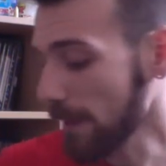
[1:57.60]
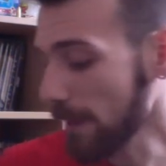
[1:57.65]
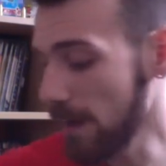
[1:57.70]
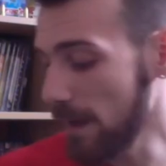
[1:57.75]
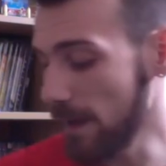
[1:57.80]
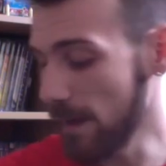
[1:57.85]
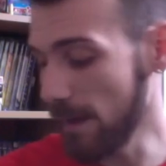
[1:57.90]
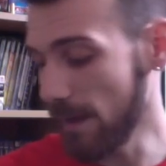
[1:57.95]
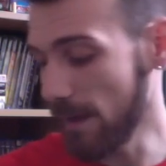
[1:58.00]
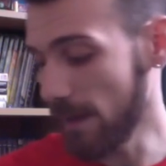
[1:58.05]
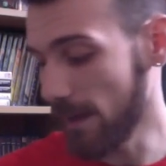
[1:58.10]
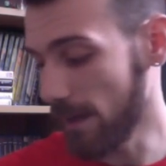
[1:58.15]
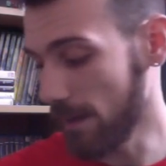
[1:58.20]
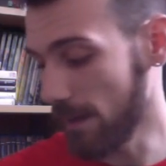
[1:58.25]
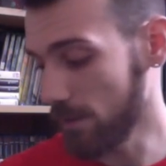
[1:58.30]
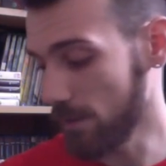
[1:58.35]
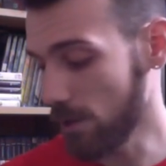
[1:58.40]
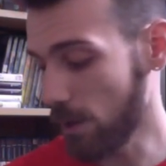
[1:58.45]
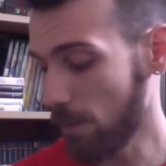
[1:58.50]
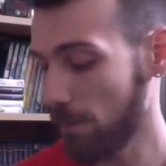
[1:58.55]

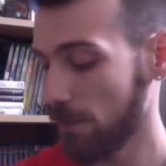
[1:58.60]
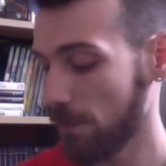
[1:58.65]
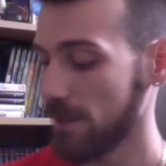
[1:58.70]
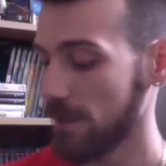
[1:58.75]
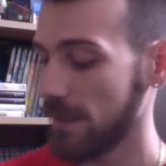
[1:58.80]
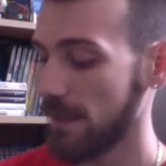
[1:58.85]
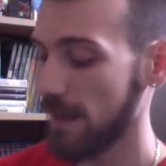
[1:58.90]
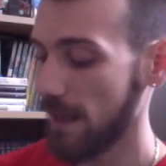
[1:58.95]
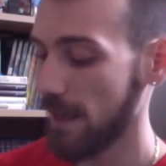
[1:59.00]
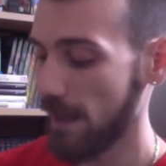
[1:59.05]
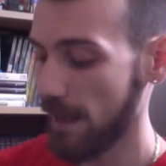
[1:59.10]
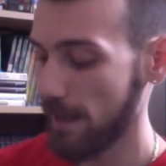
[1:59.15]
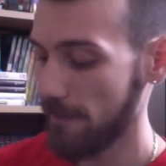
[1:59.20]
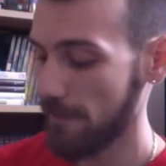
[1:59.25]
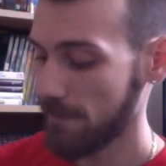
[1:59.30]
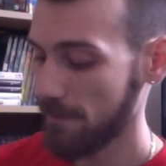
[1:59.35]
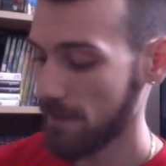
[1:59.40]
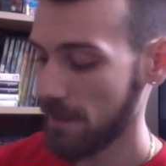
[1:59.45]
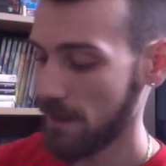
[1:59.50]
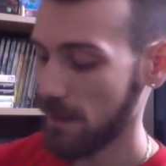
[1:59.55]
Eh, dopodiché,
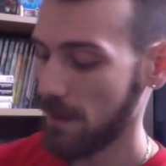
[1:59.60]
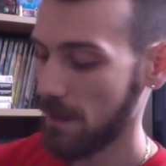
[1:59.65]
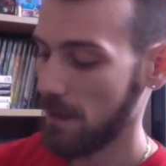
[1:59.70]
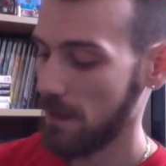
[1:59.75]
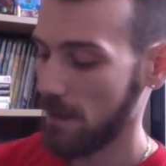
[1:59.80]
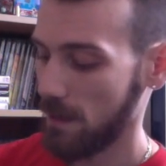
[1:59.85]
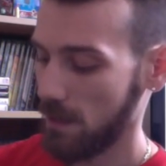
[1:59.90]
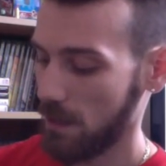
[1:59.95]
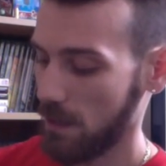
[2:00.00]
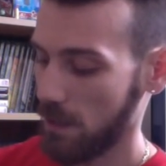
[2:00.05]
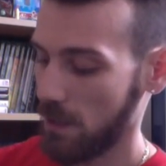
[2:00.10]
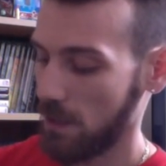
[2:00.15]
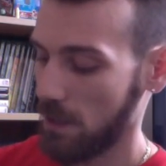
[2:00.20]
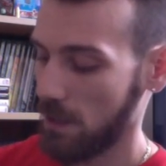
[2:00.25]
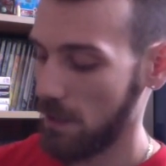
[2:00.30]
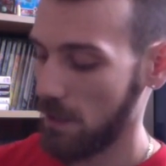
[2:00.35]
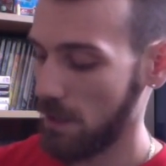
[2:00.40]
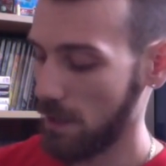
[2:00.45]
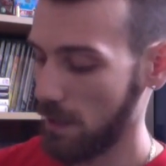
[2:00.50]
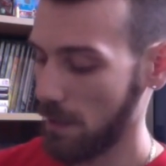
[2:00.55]

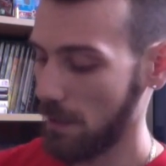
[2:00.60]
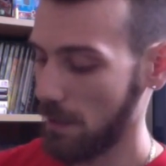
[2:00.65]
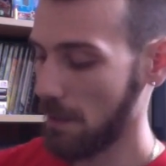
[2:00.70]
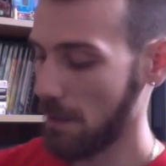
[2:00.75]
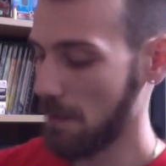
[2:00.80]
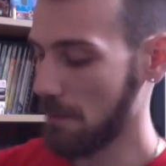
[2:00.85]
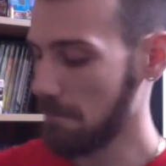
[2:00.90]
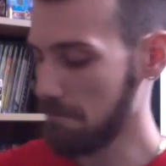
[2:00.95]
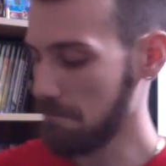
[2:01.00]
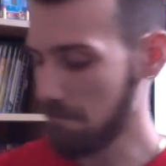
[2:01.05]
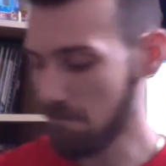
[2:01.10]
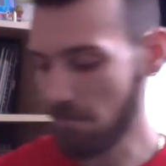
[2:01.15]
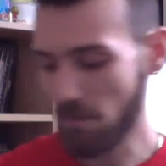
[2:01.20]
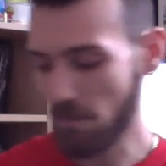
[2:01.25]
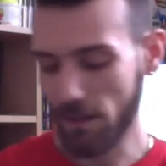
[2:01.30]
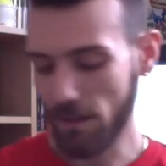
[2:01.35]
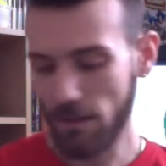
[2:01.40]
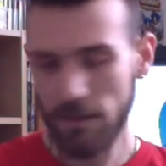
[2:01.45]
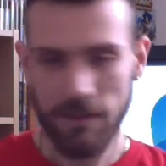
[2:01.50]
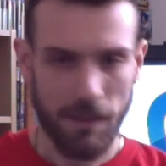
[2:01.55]
eh, a
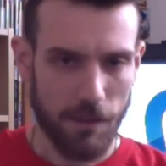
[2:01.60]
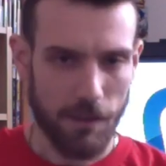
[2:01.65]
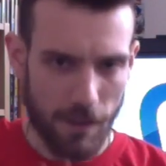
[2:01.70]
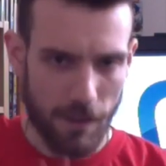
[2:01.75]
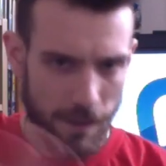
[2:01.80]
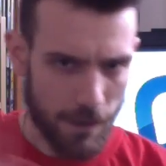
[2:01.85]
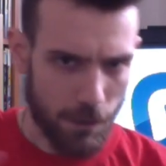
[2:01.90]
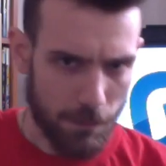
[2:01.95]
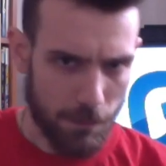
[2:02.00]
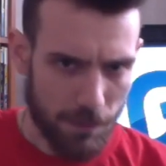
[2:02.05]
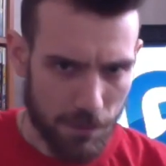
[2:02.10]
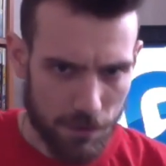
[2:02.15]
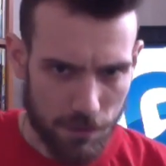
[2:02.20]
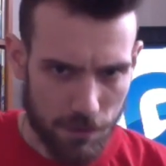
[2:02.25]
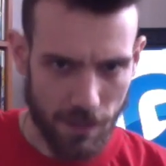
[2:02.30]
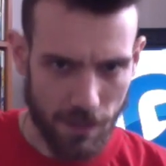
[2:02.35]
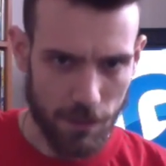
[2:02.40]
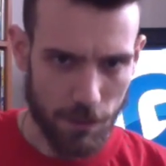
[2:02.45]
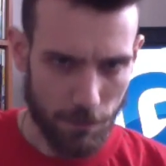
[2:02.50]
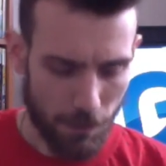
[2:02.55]
realtà non è che ho preso
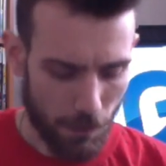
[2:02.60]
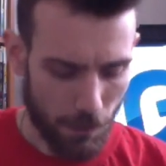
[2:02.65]
tanto per